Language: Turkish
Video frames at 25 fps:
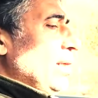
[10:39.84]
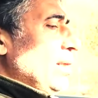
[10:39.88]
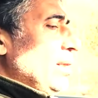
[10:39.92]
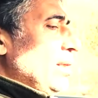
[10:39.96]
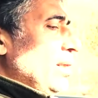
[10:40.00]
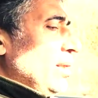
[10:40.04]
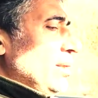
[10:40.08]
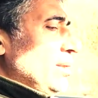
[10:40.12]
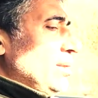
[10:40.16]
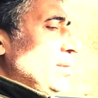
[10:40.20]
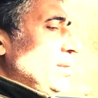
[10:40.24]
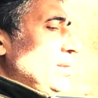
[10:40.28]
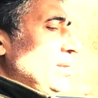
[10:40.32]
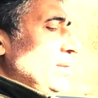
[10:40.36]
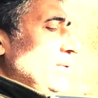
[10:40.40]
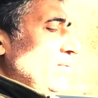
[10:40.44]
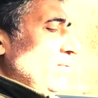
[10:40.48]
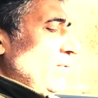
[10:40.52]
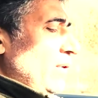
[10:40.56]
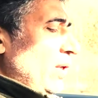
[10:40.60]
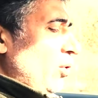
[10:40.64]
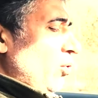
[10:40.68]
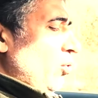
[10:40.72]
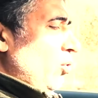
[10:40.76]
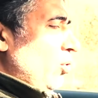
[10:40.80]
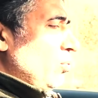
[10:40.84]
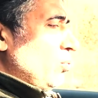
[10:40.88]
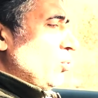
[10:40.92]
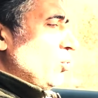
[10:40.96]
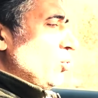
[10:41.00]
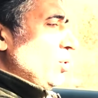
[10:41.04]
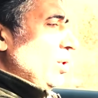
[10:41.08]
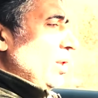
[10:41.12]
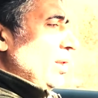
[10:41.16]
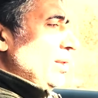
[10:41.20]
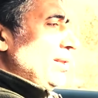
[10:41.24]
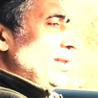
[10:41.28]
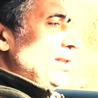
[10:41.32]
katkı veriyor
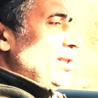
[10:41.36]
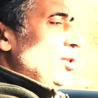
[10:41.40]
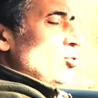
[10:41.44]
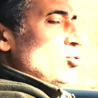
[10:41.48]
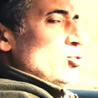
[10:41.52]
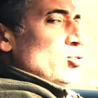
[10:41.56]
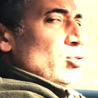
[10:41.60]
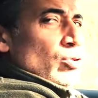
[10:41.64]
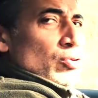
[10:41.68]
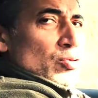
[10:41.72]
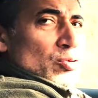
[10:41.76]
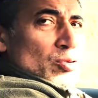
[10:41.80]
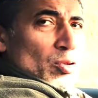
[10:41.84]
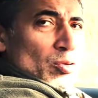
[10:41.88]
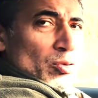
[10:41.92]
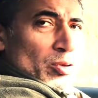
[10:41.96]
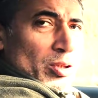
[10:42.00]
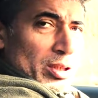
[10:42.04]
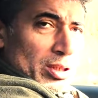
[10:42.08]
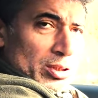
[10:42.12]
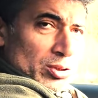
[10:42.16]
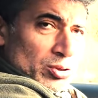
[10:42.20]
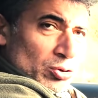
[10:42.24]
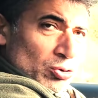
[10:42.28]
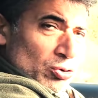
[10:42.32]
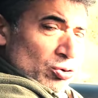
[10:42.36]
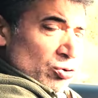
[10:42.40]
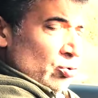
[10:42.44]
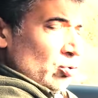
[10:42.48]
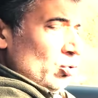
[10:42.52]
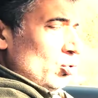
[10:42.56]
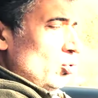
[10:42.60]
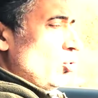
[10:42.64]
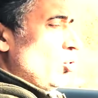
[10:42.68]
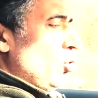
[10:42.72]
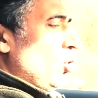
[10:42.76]
burada. Direksiyon son derece küçük.